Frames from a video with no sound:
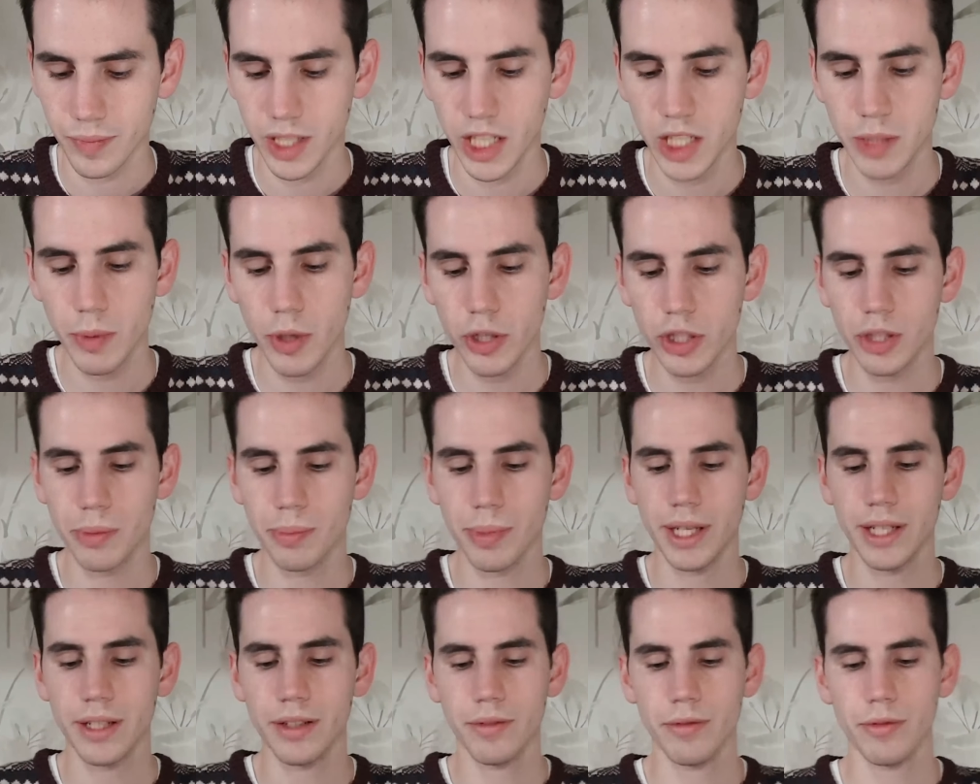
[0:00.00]
Ich möchte
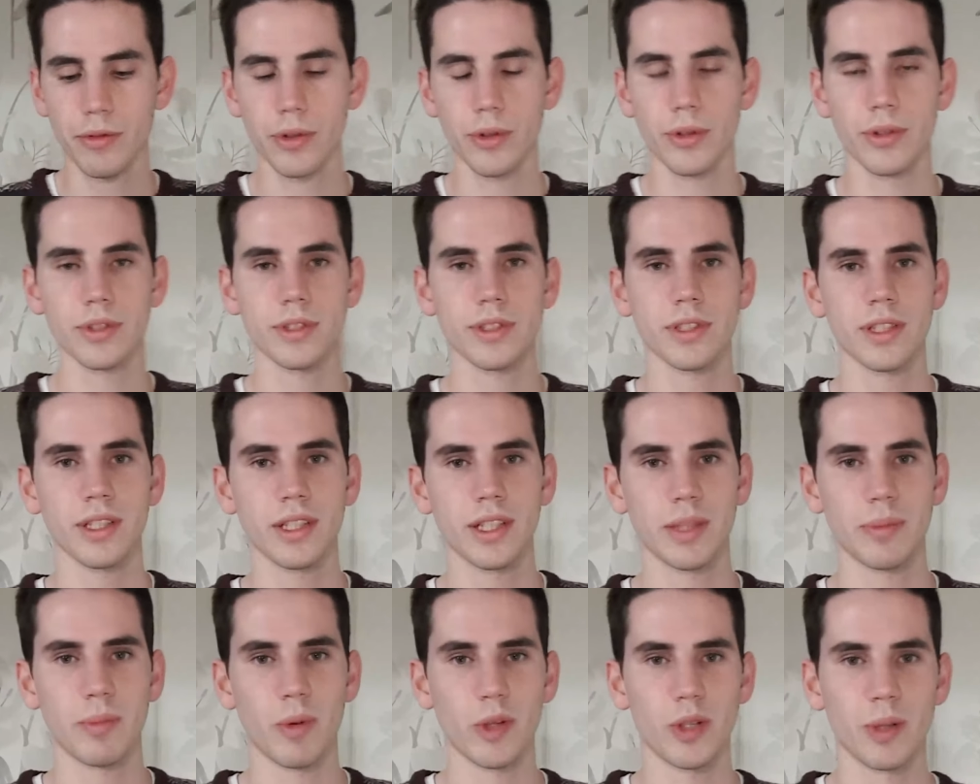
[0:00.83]
beten für uns.
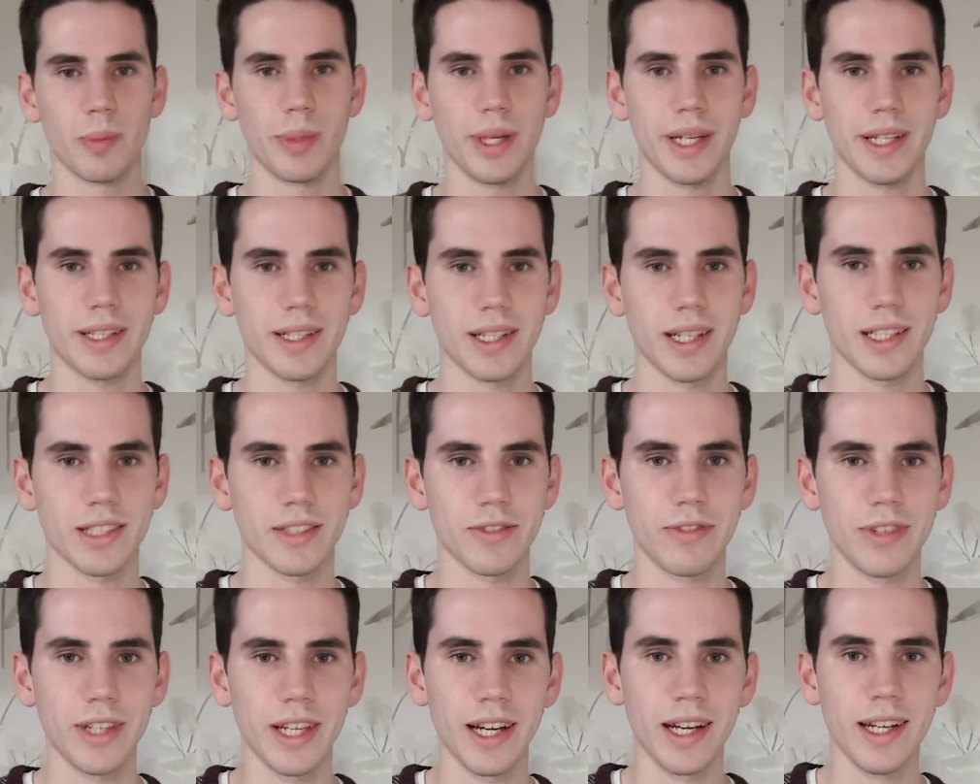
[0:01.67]
Ich möchte beten,
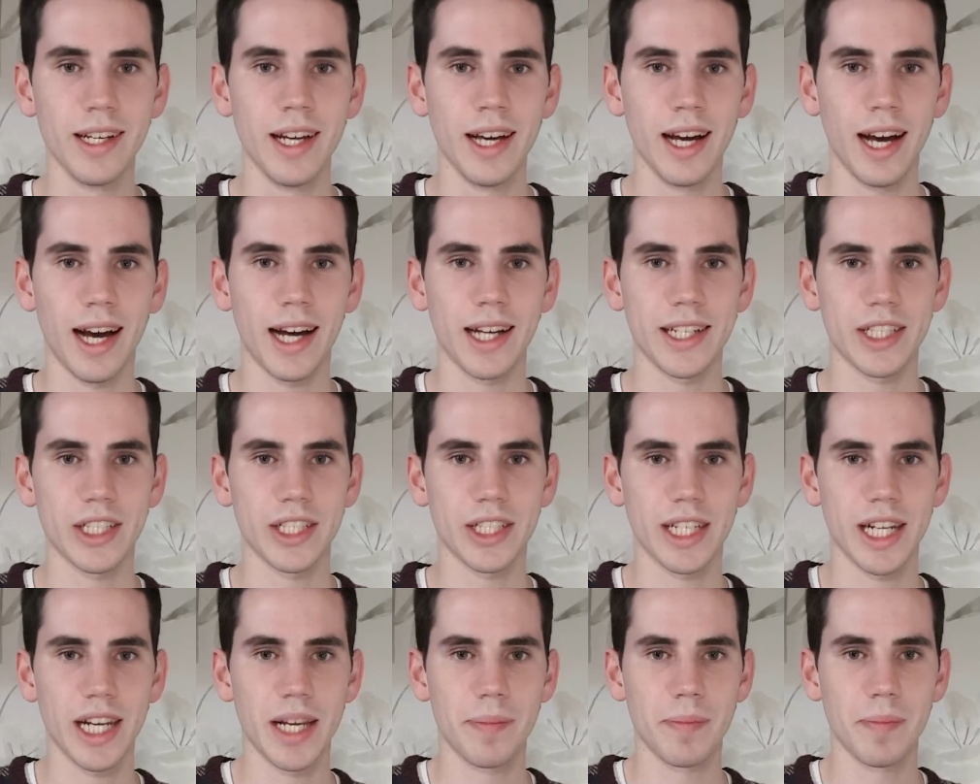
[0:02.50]
dass wir
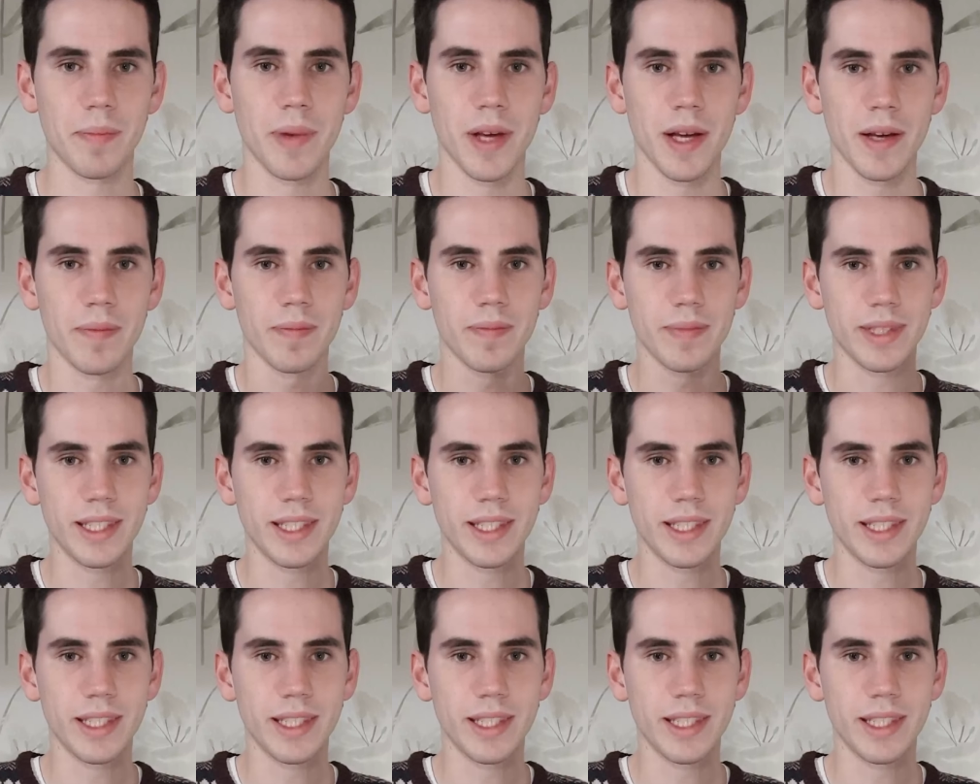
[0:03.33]
anstreben,